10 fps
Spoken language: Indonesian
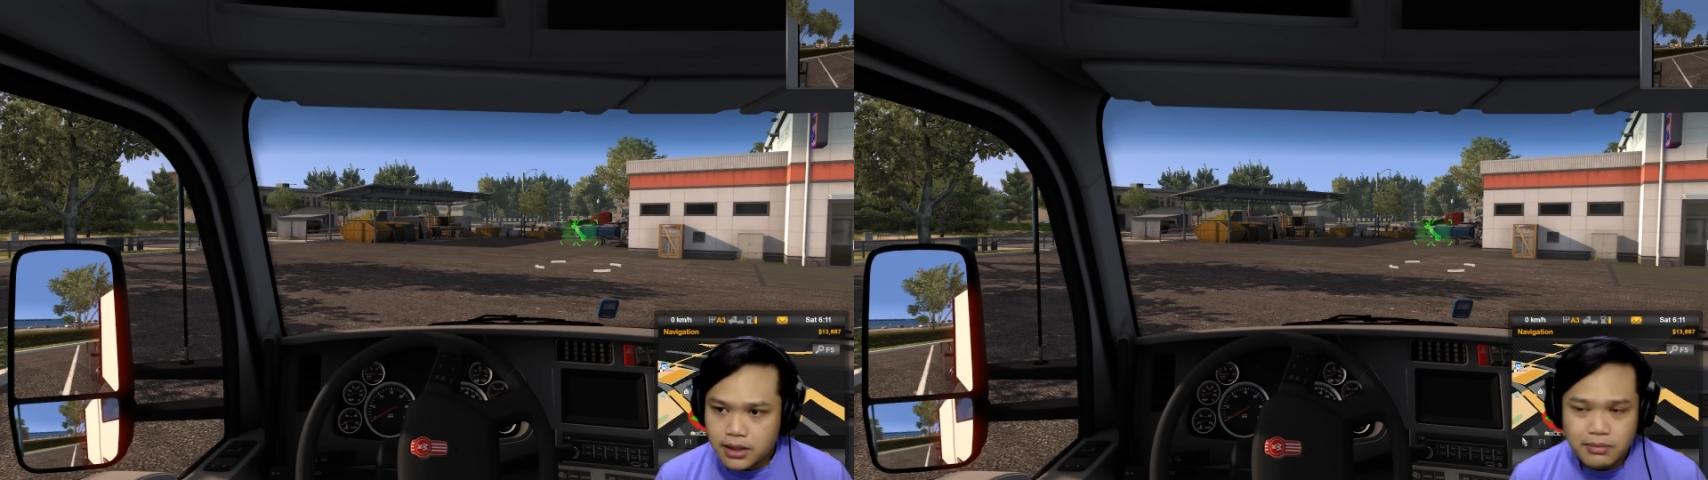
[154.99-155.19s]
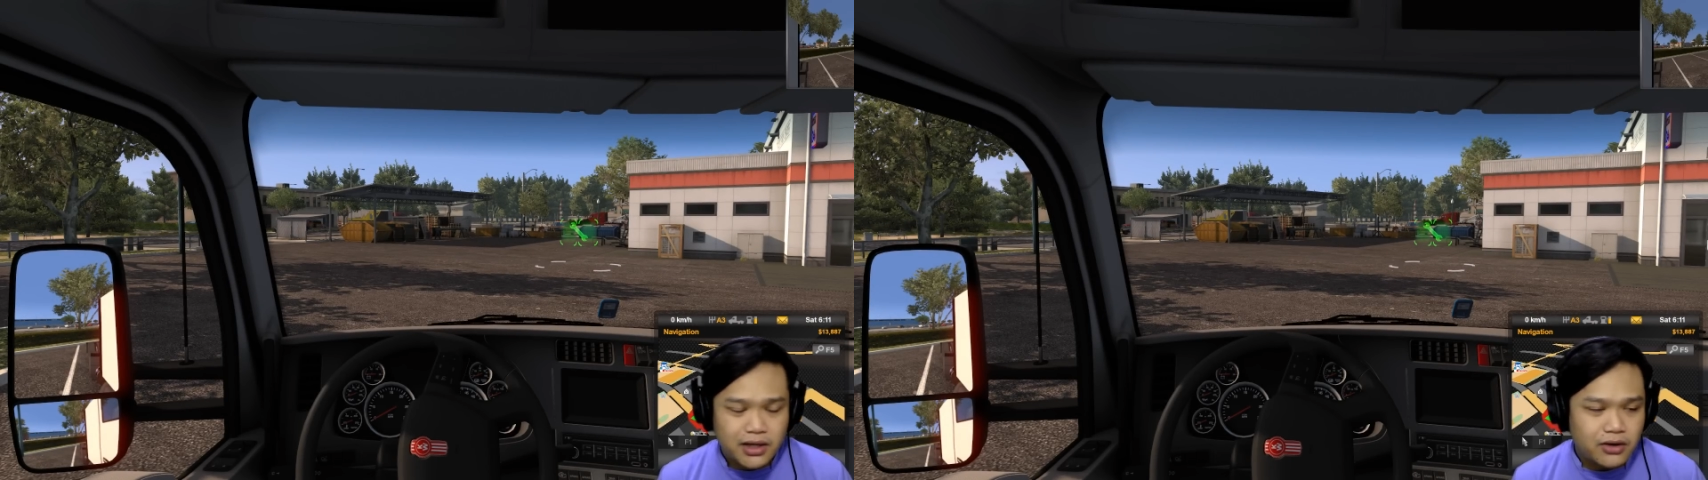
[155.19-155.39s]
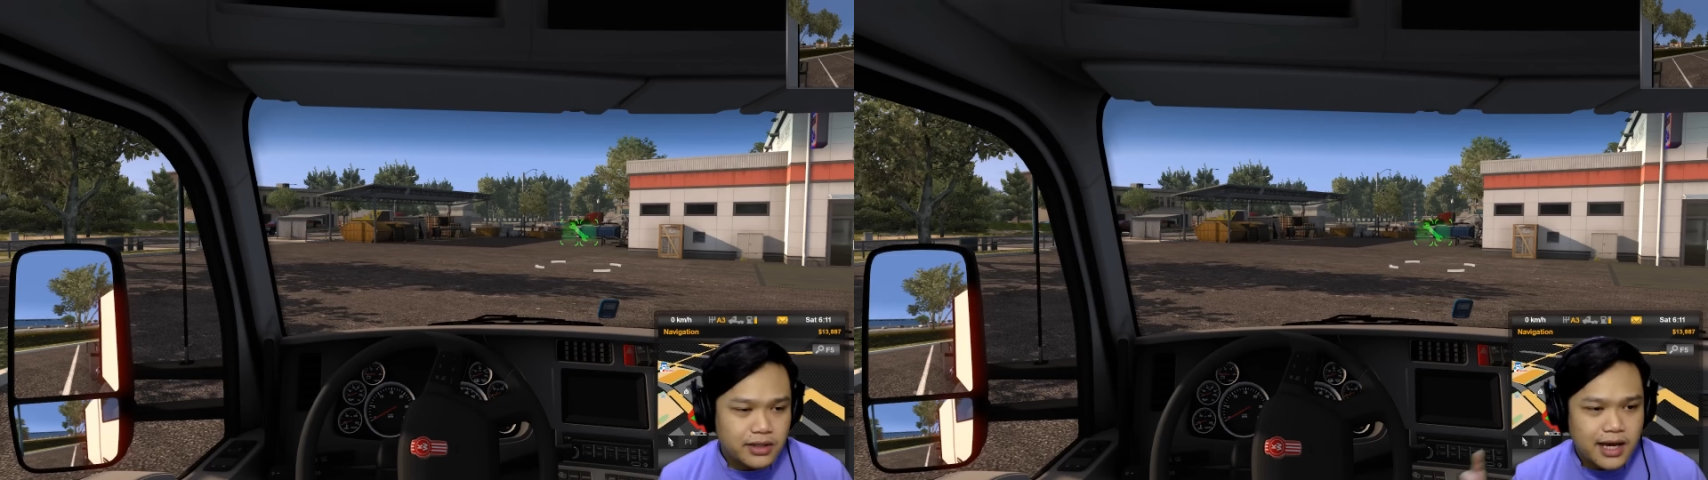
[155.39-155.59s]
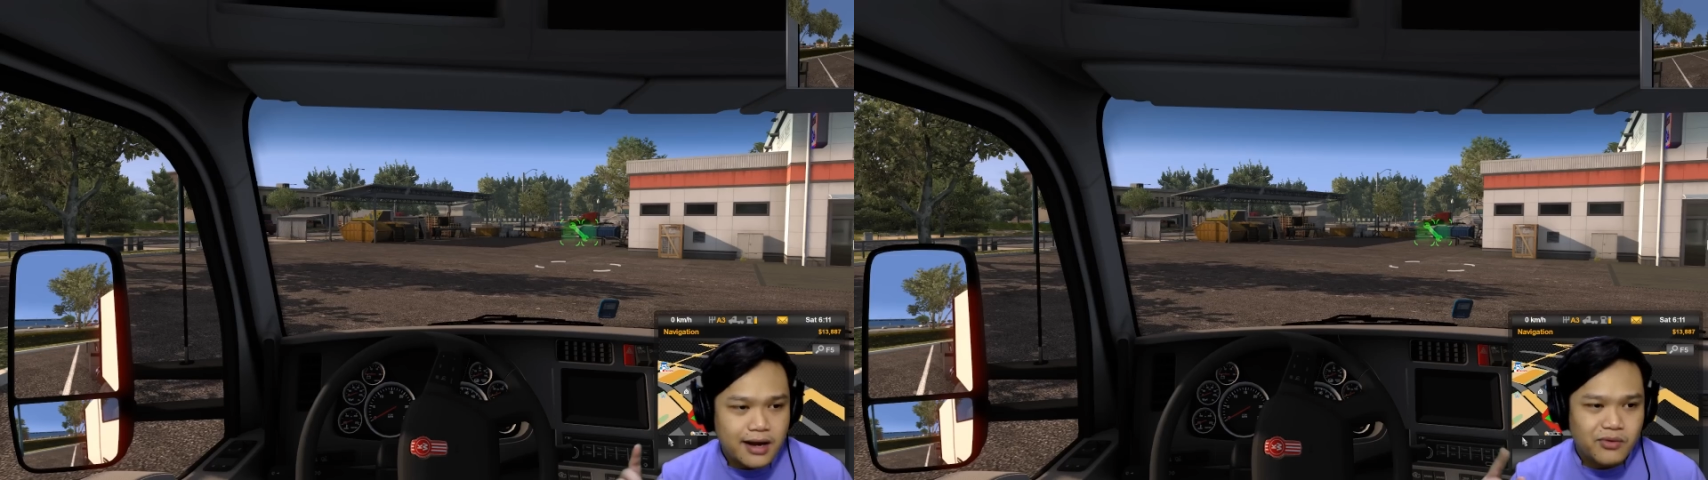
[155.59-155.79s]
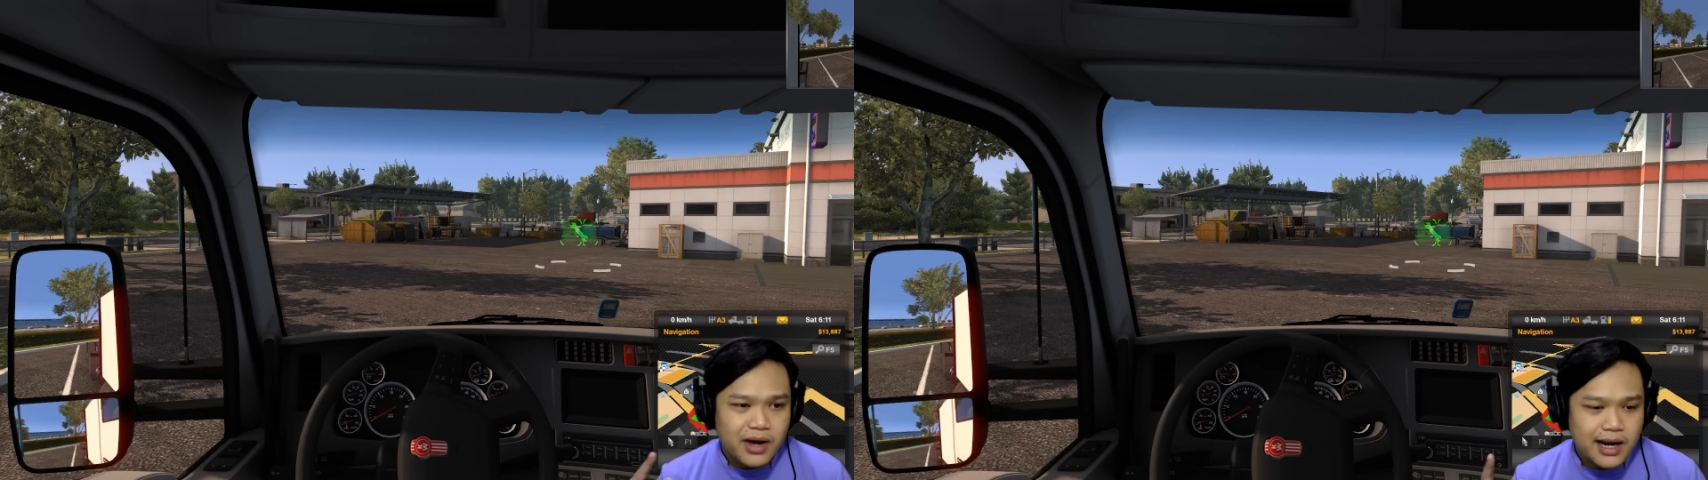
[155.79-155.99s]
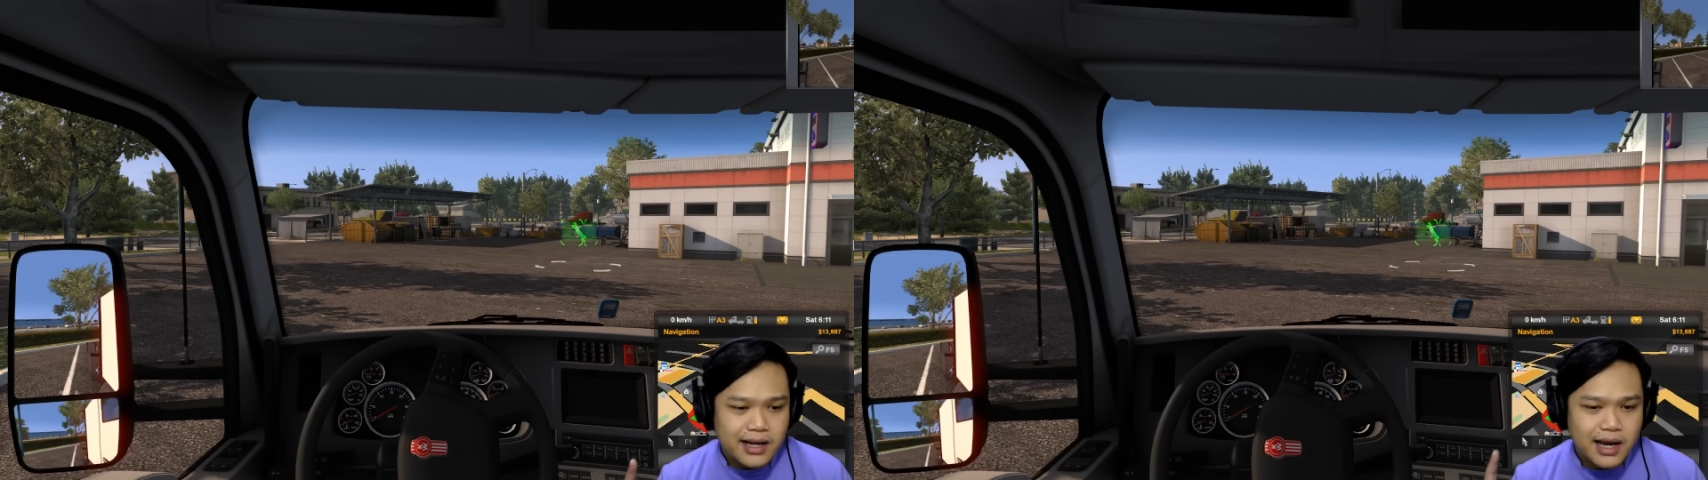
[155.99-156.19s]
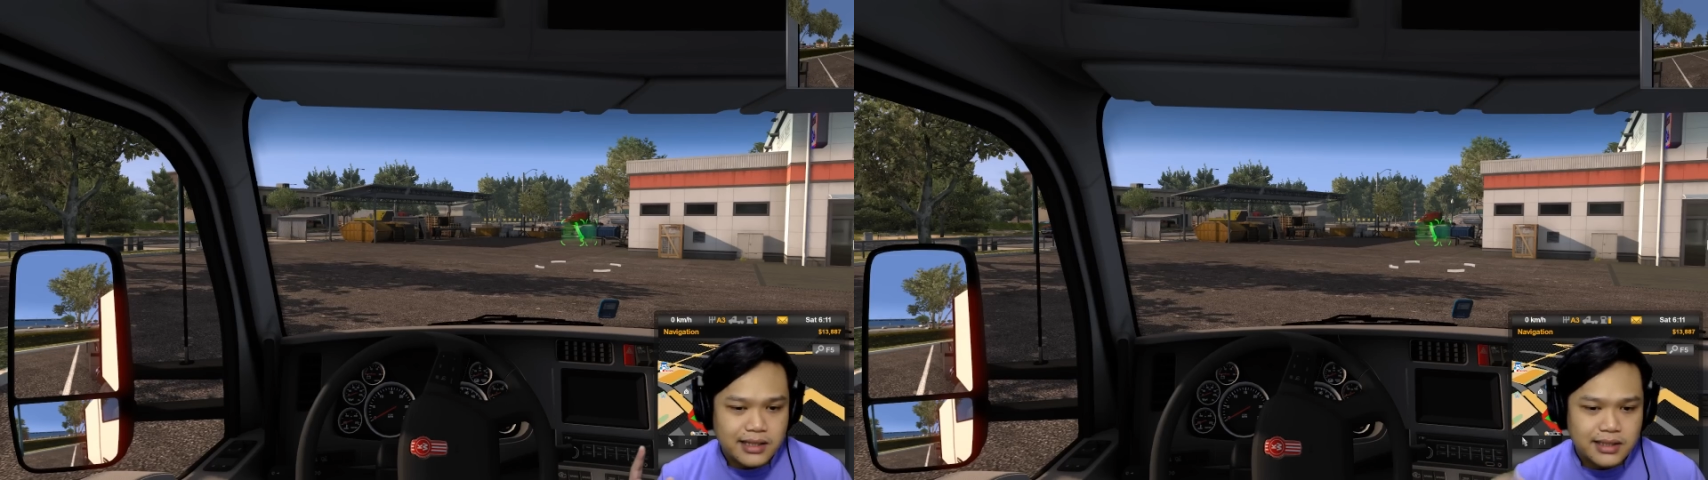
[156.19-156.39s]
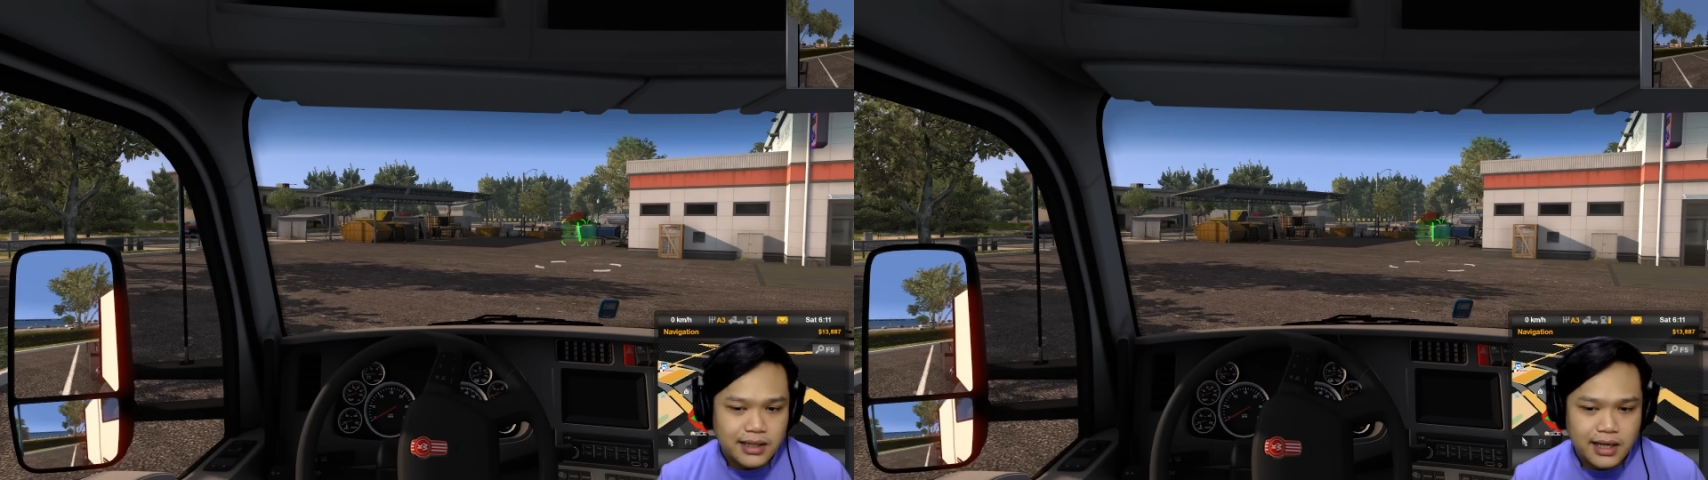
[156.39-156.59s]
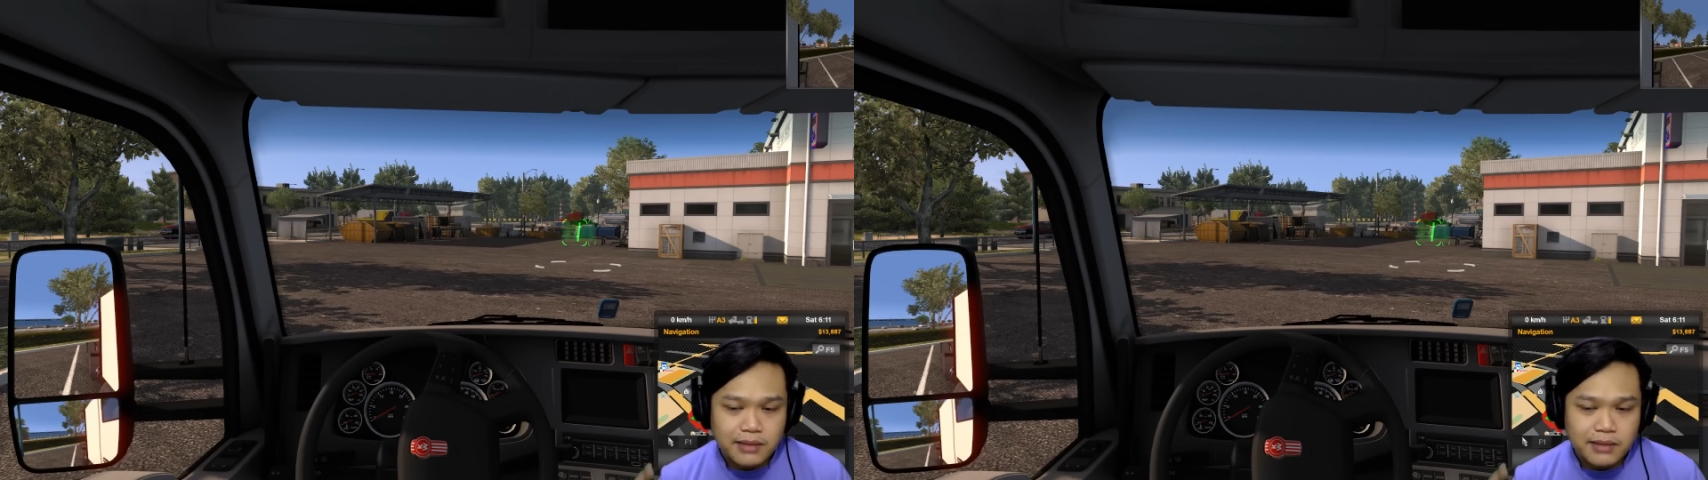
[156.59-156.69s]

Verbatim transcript: Nih mirrornya kan gue kan agak kecil lah.